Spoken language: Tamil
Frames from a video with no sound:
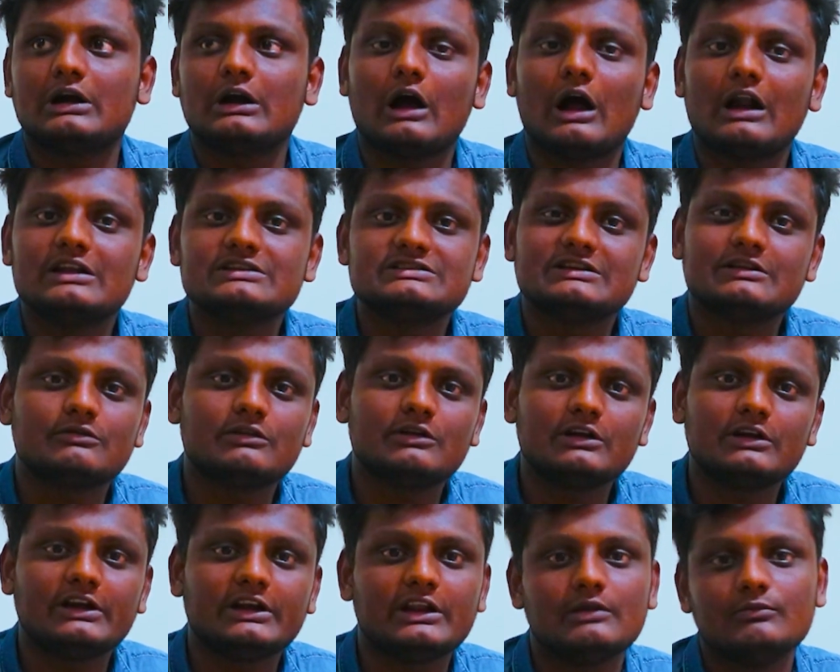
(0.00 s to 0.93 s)
காலேஜ்
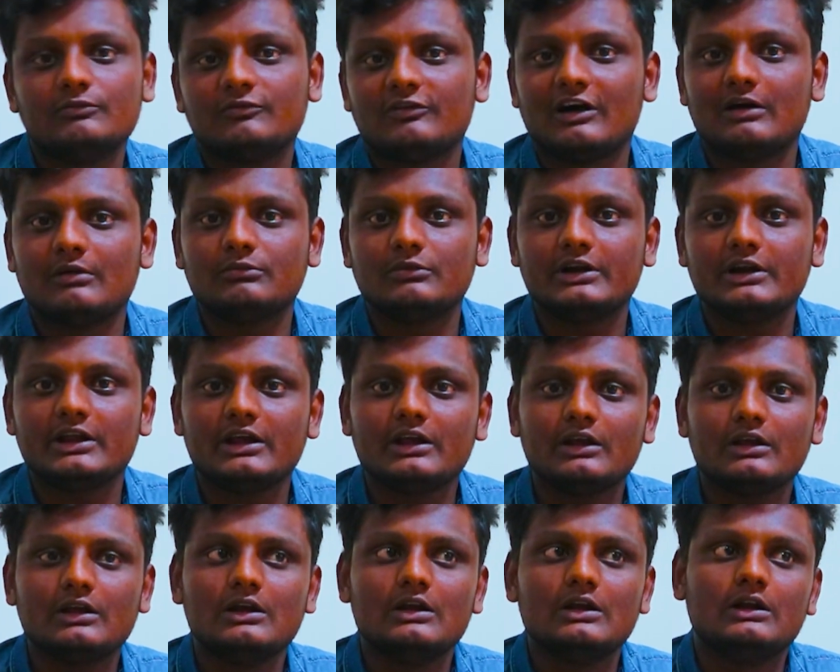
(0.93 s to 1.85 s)
லெவலில் டீம் ஃபார்ம் பண்ணி
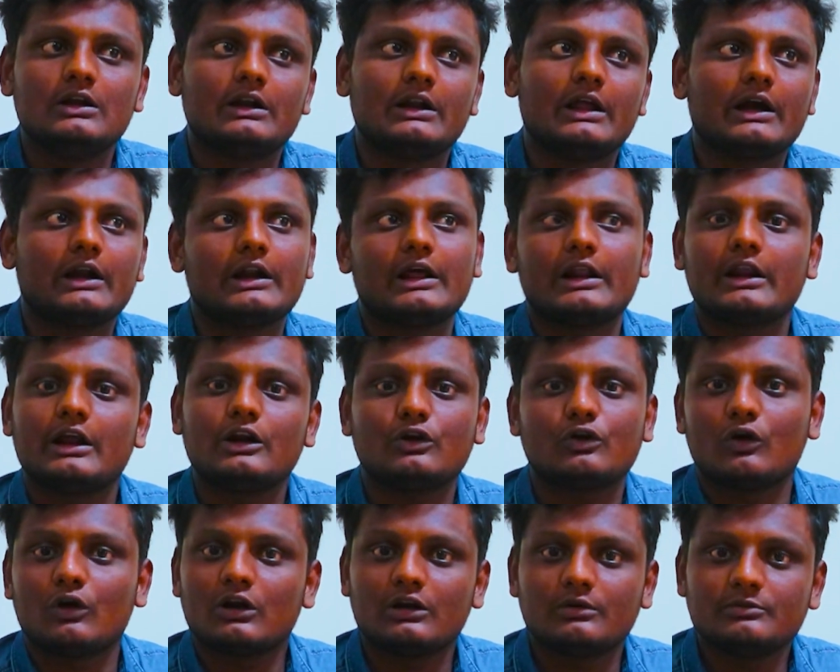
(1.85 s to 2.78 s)
நாங்கள் நிறையா
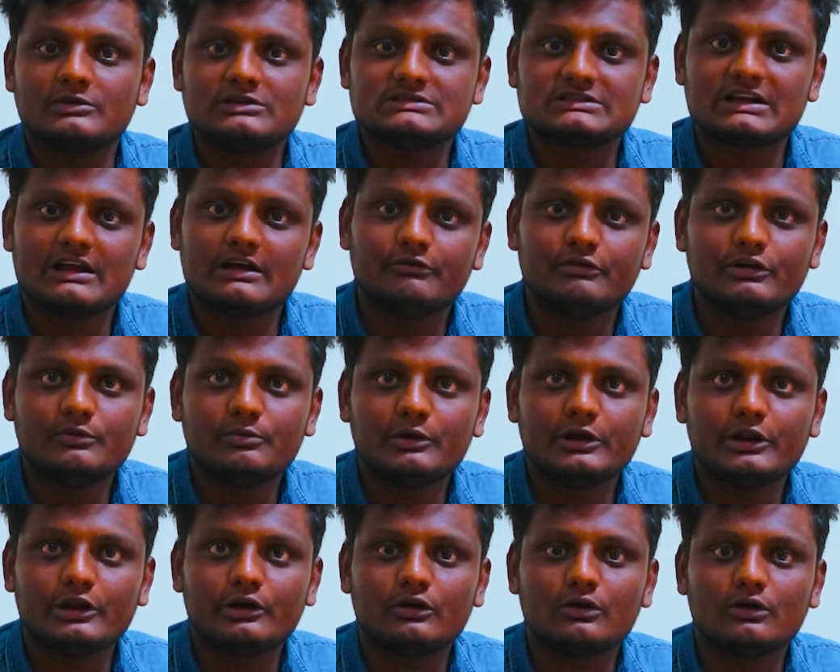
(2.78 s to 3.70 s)
டோர்னமெண்ட்ஸ்லாம் வின்
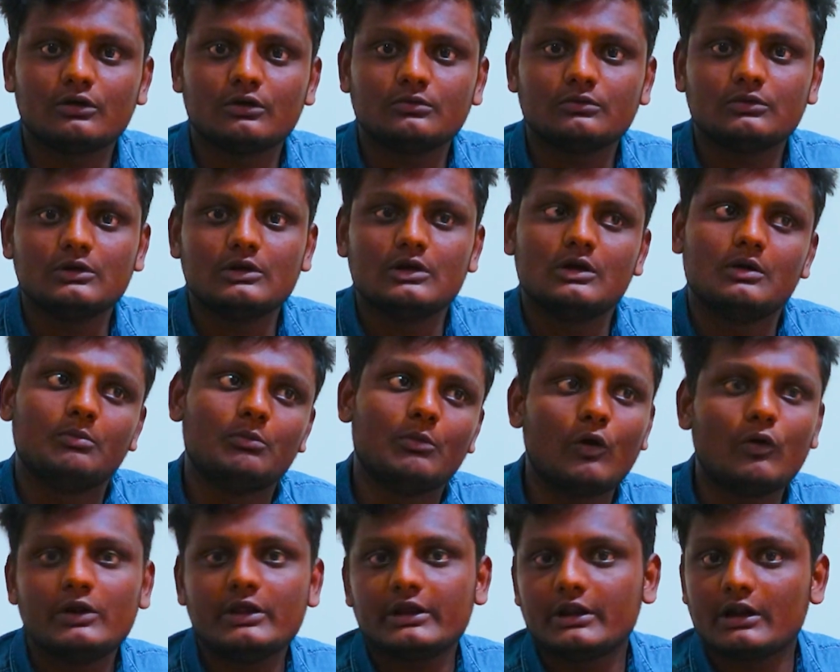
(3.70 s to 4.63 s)
பண்ணியிருக்கோம்
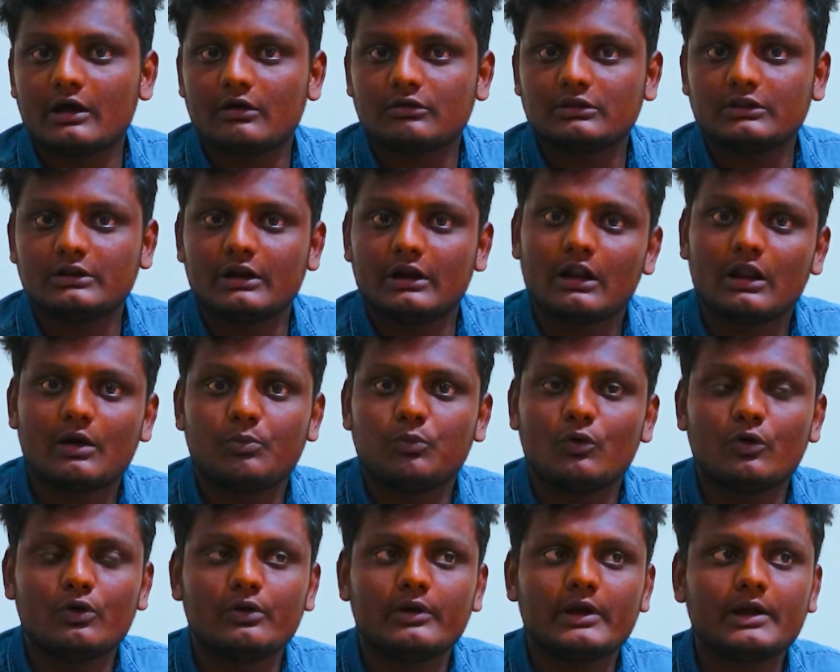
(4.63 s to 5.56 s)
பவுலிங் நான் வந்து நல்லா
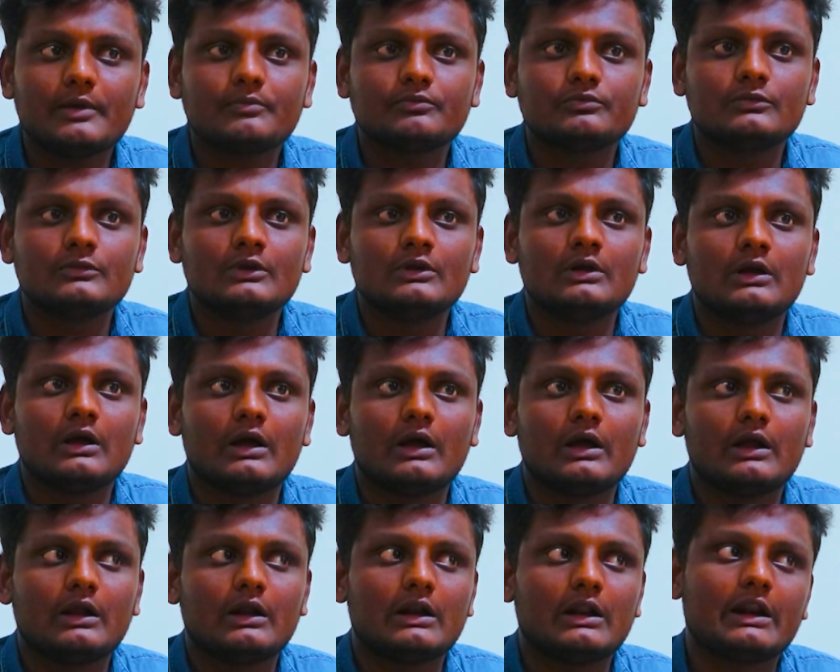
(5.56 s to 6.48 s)
போடுவேன்
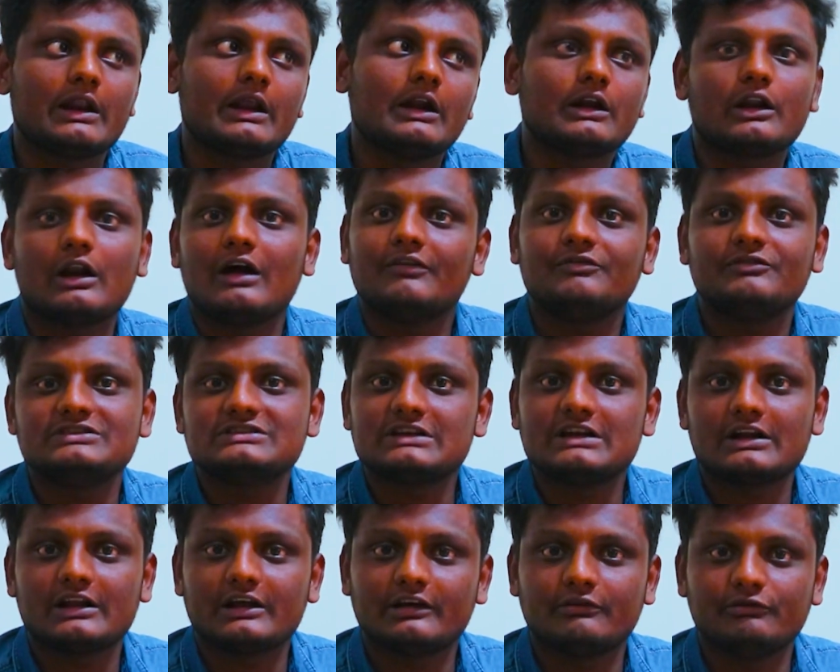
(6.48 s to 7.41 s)
நிறையா
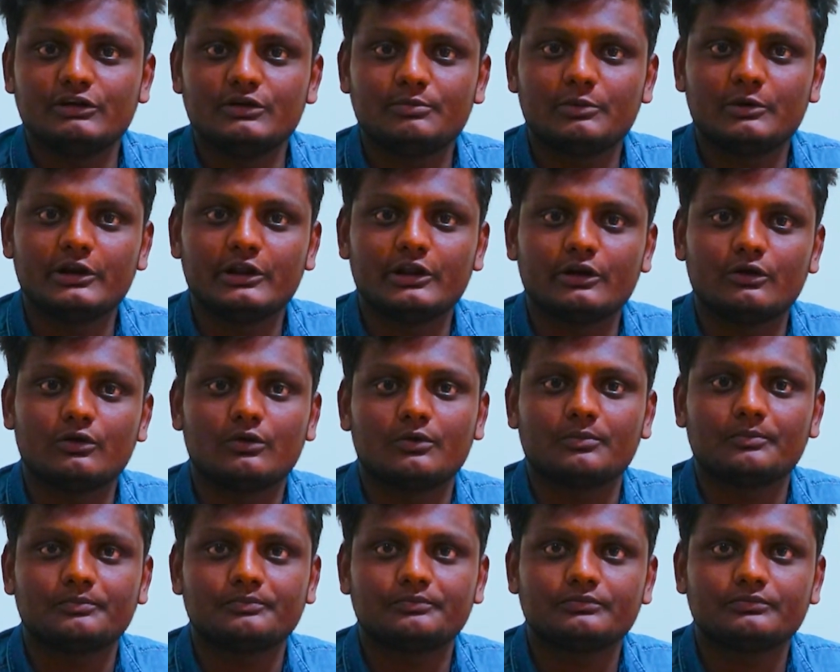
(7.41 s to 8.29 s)
ட்ராஃபீஸ்லாம் நாங்கள் வின் பண்ணியிருக்கோம்